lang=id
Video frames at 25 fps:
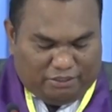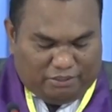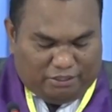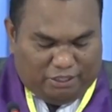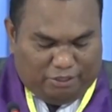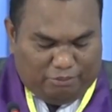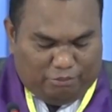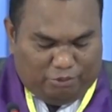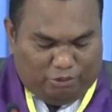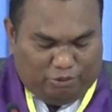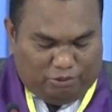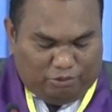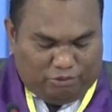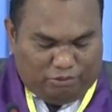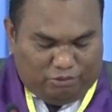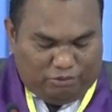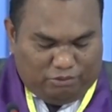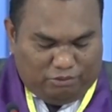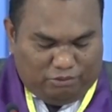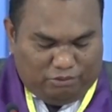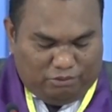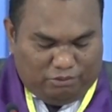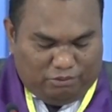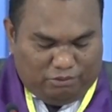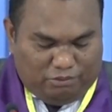ke timur
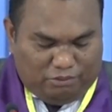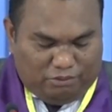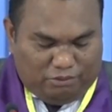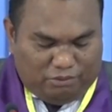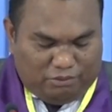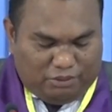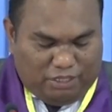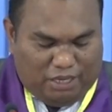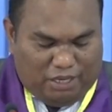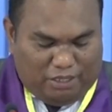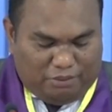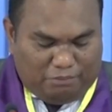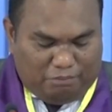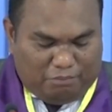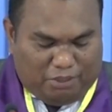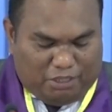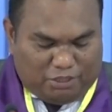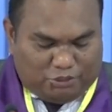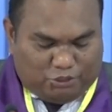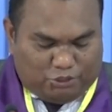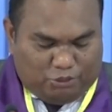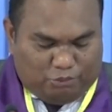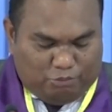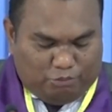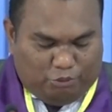dan
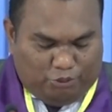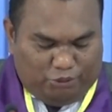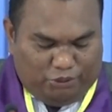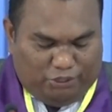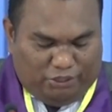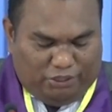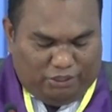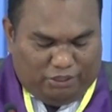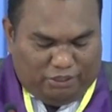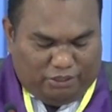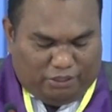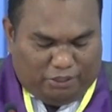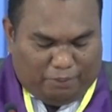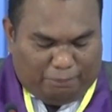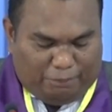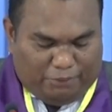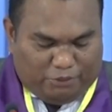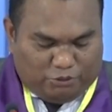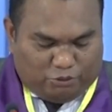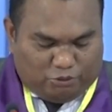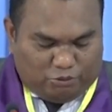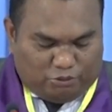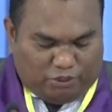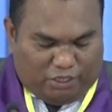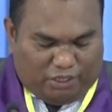bersembunyi di
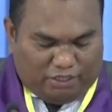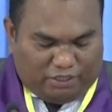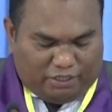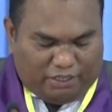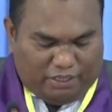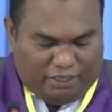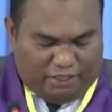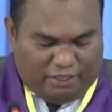tepi sungai